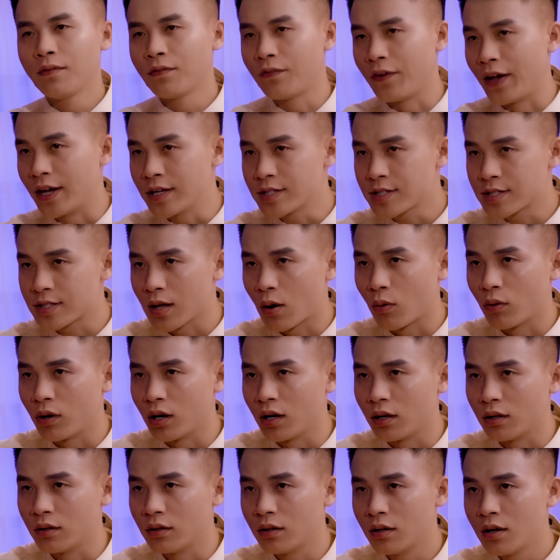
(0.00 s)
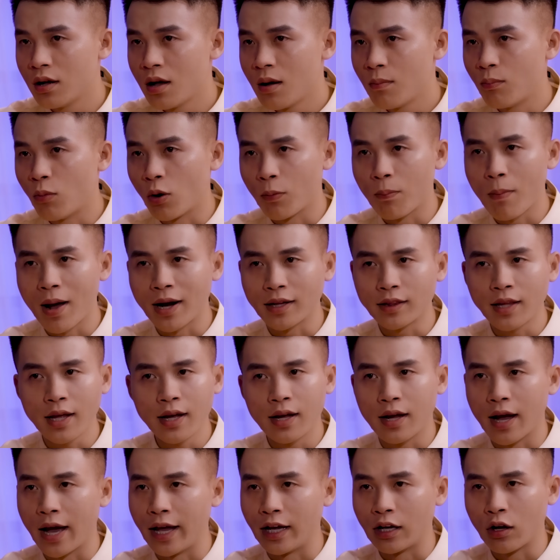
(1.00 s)
Phía sau lưng, một bàn tay
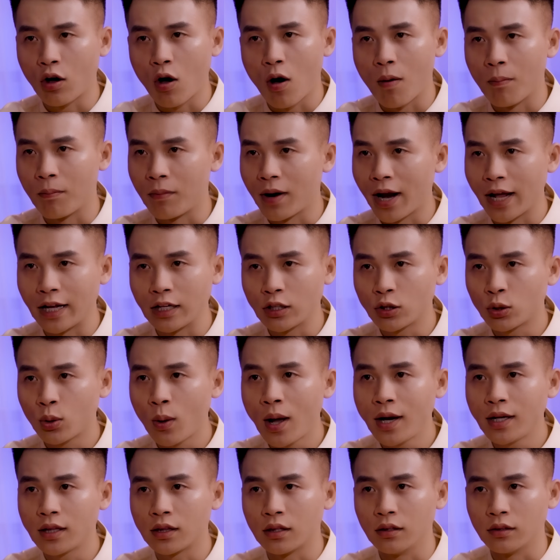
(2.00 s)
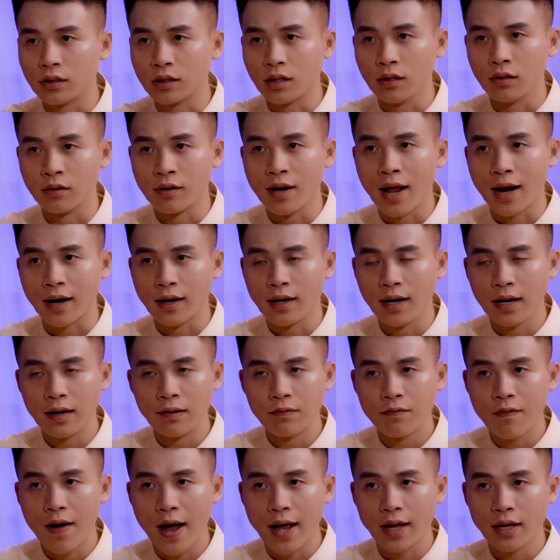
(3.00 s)
gầy còm lạnh toát từ từ đặt
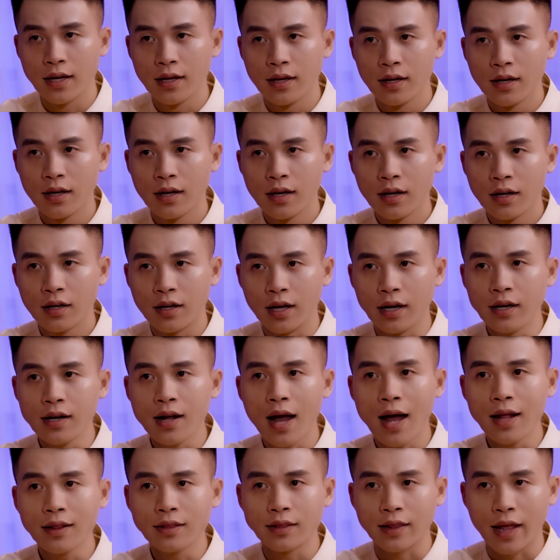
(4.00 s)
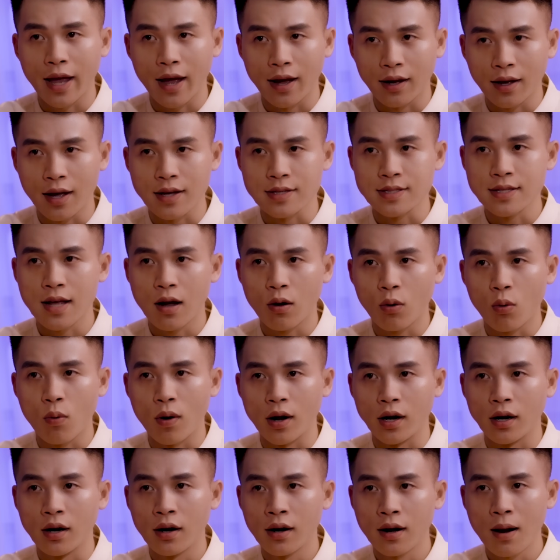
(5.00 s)
lên vai, khiến gã tè cả ra
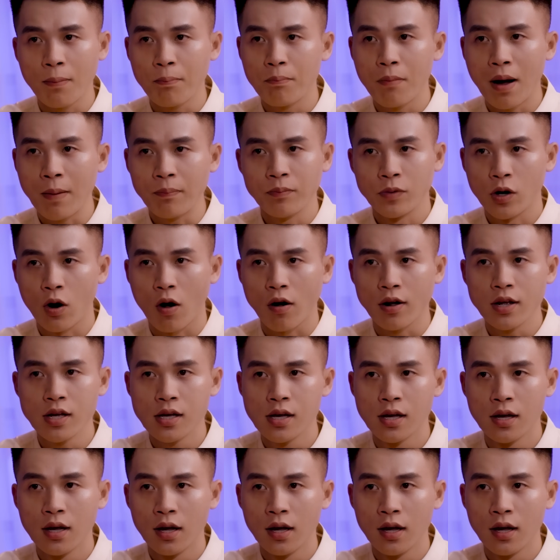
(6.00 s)
quần, lắp bắp nói: